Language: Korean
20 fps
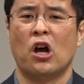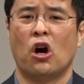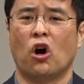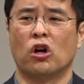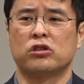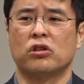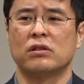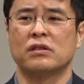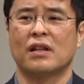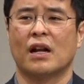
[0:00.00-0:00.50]

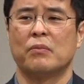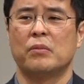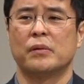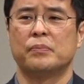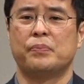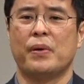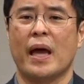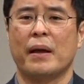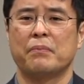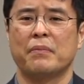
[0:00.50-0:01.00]
어떤
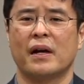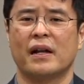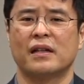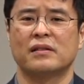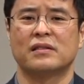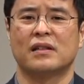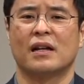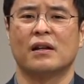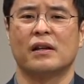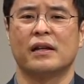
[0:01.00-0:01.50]
사람은 100만
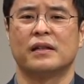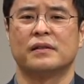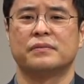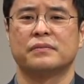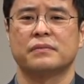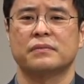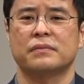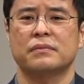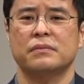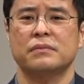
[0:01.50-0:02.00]

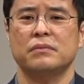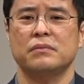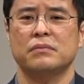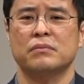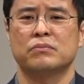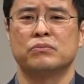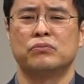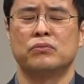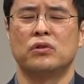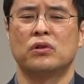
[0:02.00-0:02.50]
원짜리
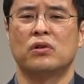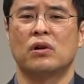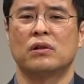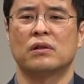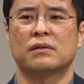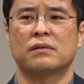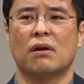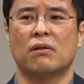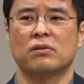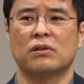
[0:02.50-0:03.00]

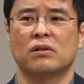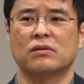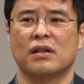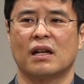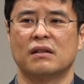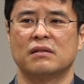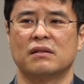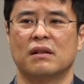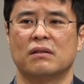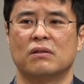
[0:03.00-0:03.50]
물건을 턱턱
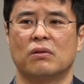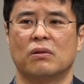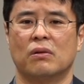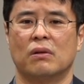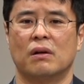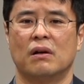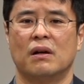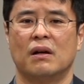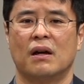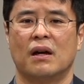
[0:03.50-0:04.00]

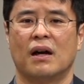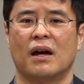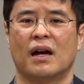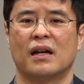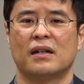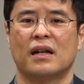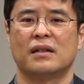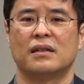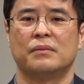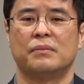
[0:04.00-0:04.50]
사는데도
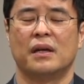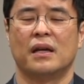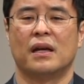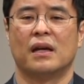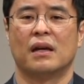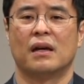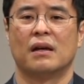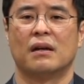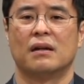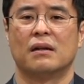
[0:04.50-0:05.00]

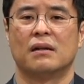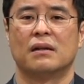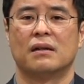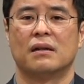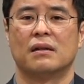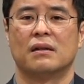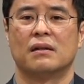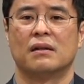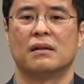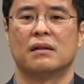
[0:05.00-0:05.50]
하나님이
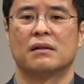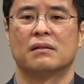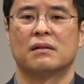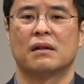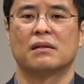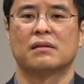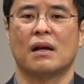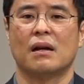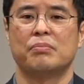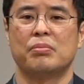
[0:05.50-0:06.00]

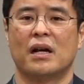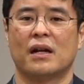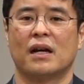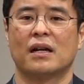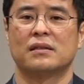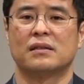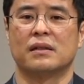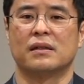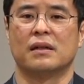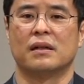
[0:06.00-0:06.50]
그래
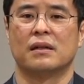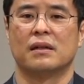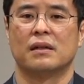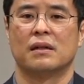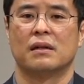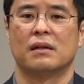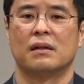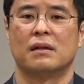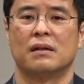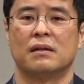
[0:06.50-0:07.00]
살만하지.
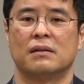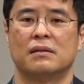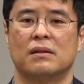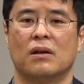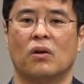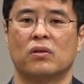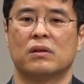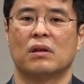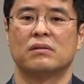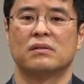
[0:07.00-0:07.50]

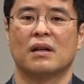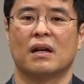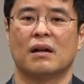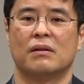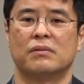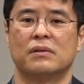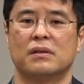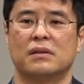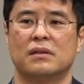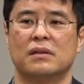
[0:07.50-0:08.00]
근데 어떤
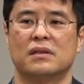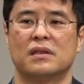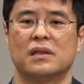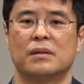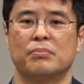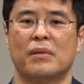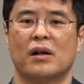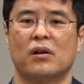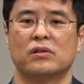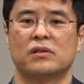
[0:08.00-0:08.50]
사람은
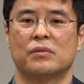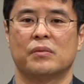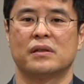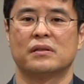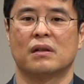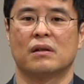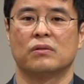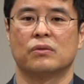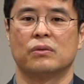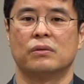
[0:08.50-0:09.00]
10만 원짜만
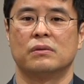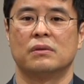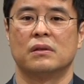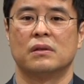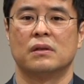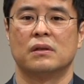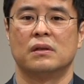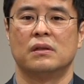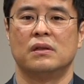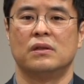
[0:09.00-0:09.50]
사도
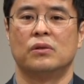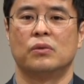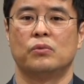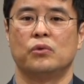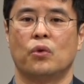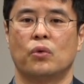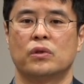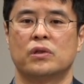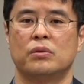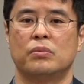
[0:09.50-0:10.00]
이놈
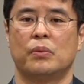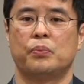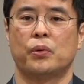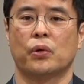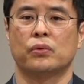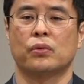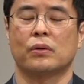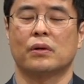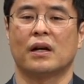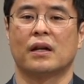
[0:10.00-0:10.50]
욕심이
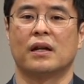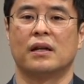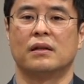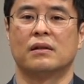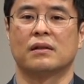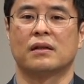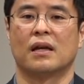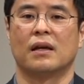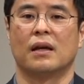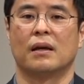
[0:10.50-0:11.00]
표독하네
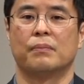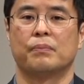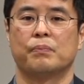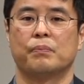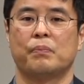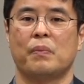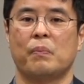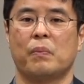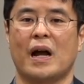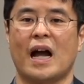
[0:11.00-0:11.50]
이렇게
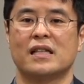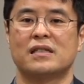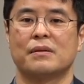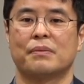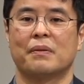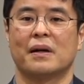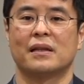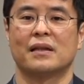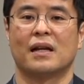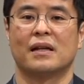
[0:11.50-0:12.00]
같이
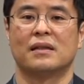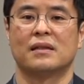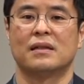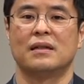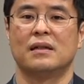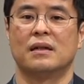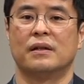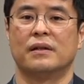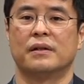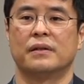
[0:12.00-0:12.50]
판단이
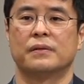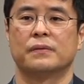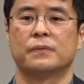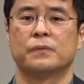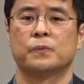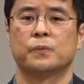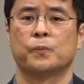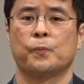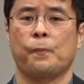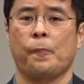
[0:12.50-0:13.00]
틀려요.
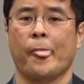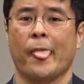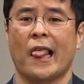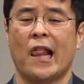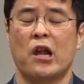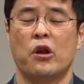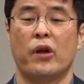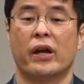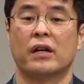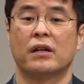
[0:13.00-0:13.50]

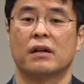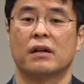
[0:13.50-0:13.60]
왜